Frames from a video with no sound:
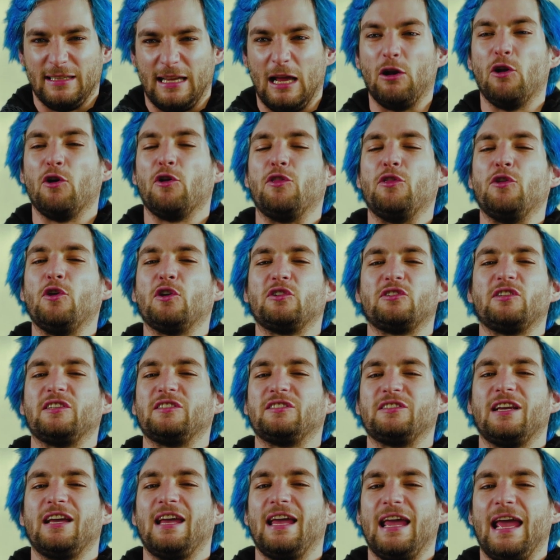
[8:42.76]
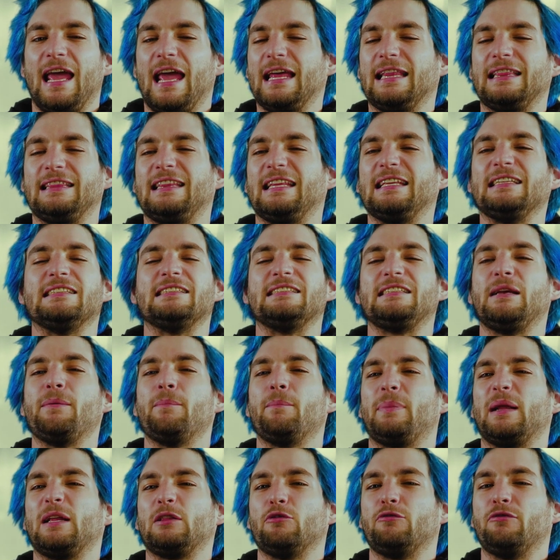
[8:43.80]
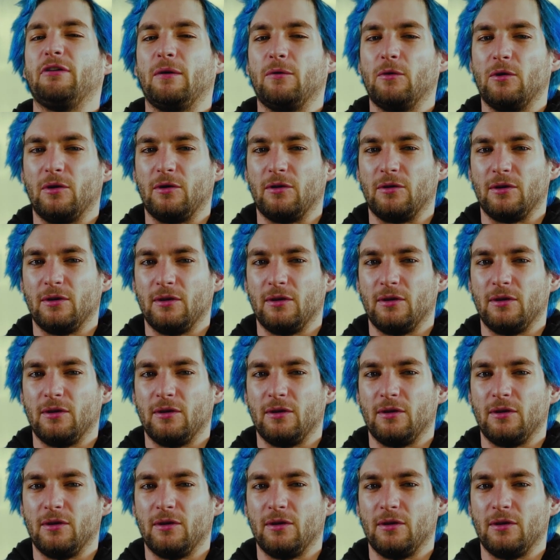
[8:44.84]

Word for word: Que los dioses estén siempre a tu favor